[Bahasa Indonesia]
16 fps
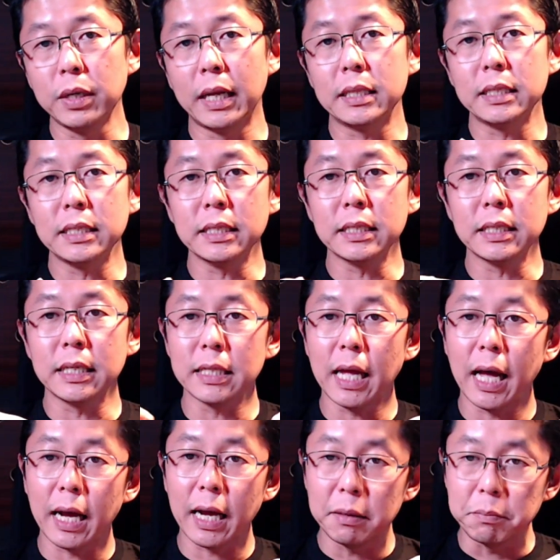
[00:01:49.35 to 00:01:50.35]
nanti
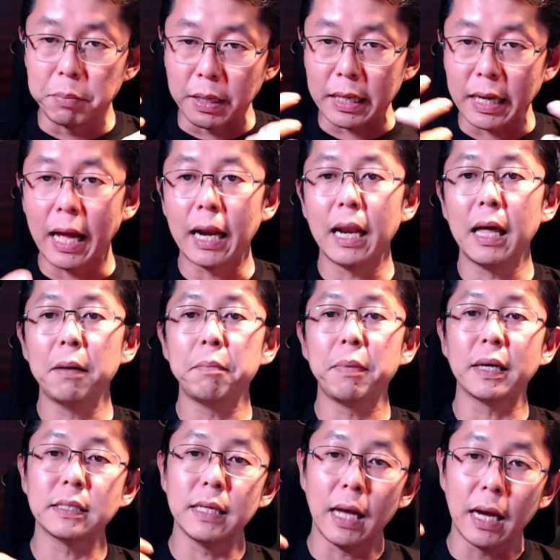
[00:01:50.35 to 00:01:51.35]
kita akan berkala
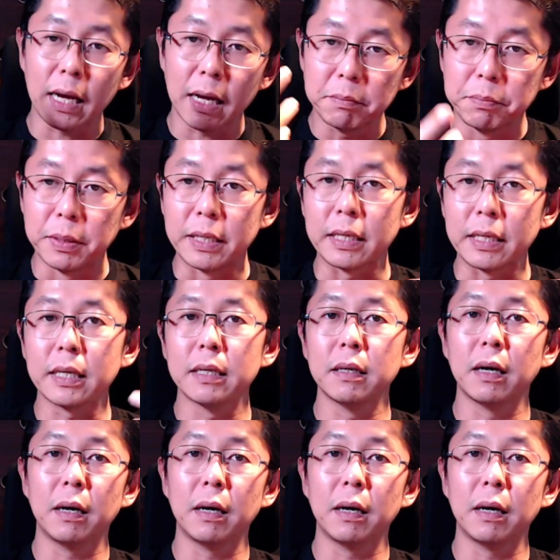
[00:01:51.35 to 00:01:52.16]
pasti akan beri,